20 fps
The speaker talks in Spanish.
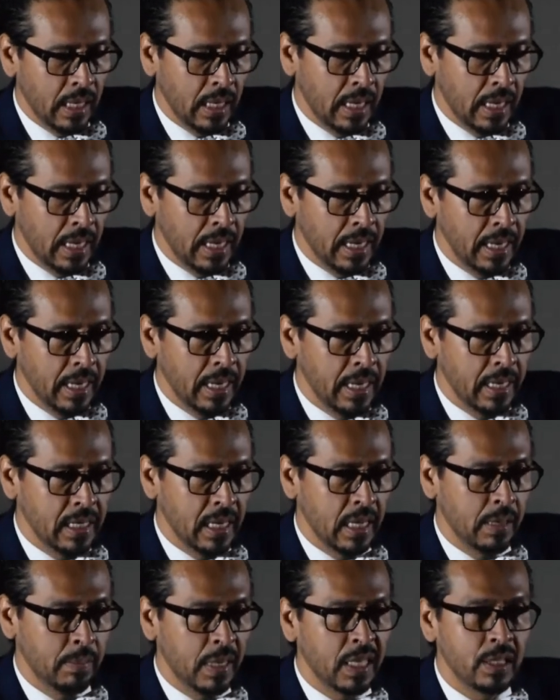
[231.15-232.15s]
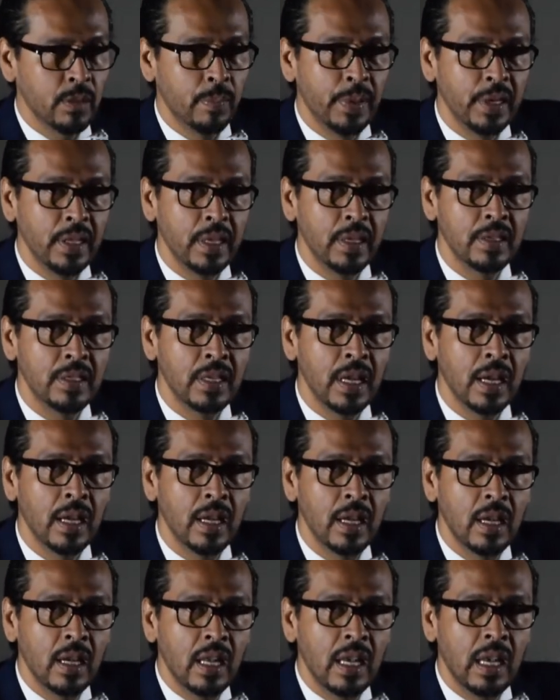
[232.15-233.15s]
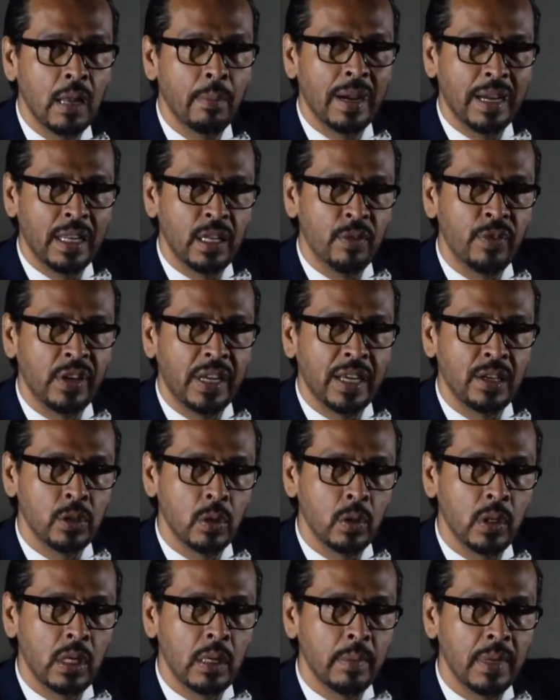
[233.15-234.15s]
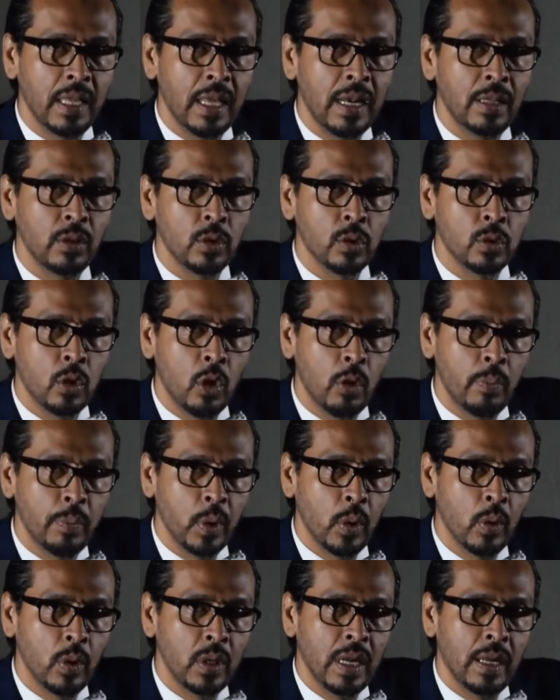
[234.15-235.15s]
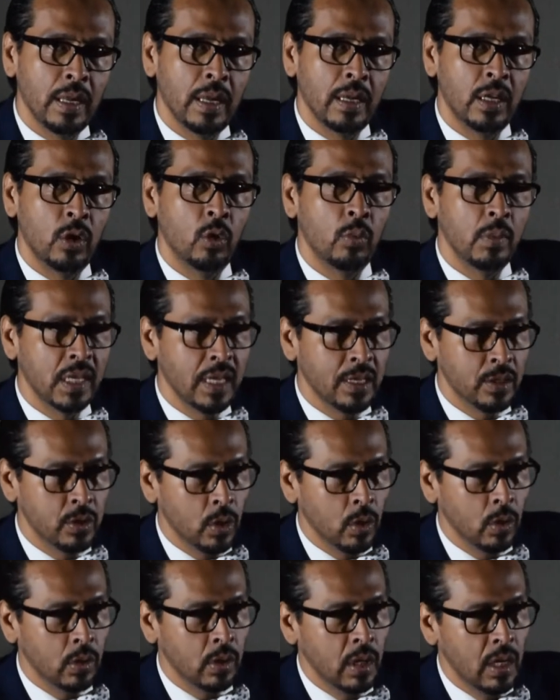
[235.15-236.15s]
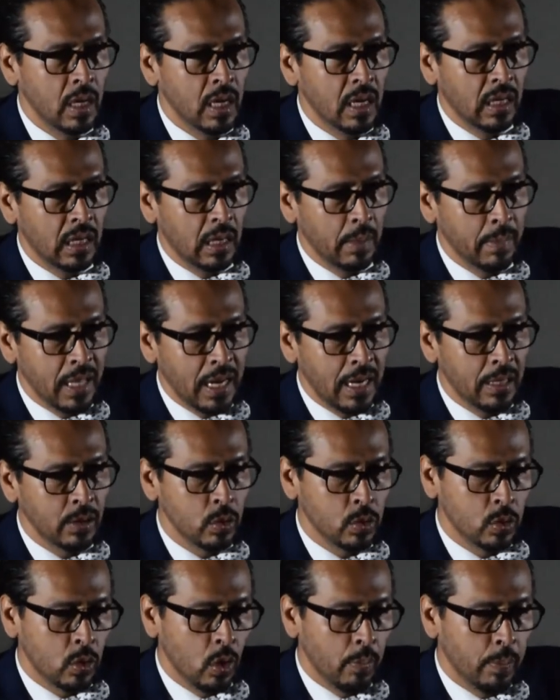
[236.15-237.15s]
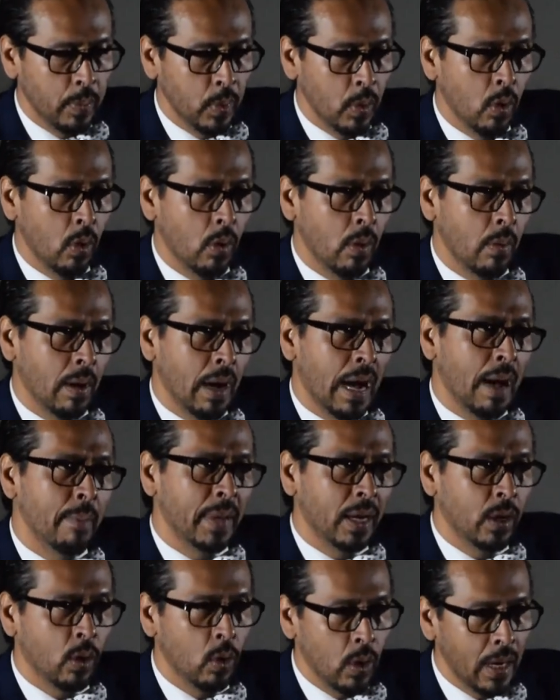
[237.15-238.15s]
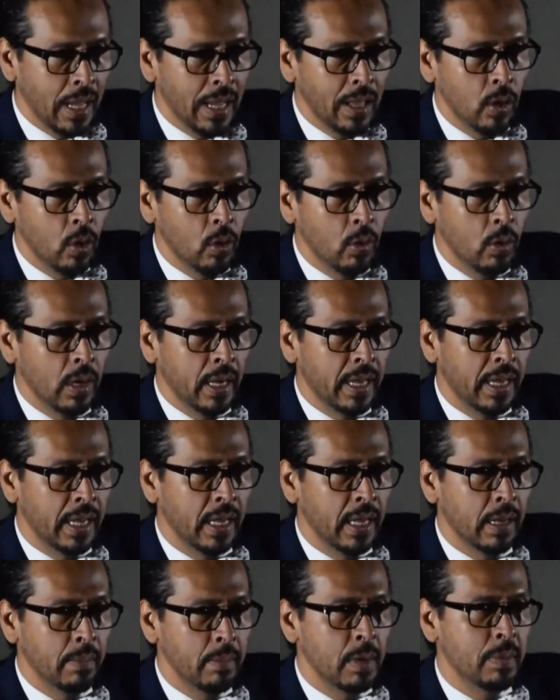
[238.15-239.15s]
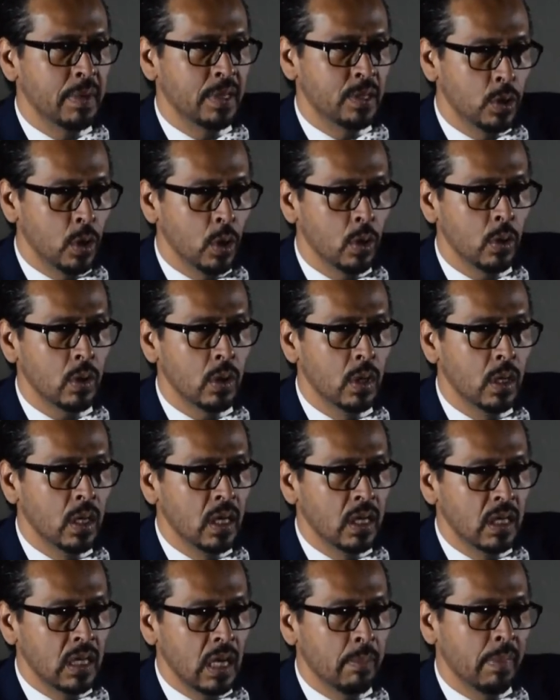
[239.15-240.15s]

y en mi experiencia la magnificación que me da el endoscopio y la iluminación que me da el endoscopio ha mejorado eh, mi visión y ha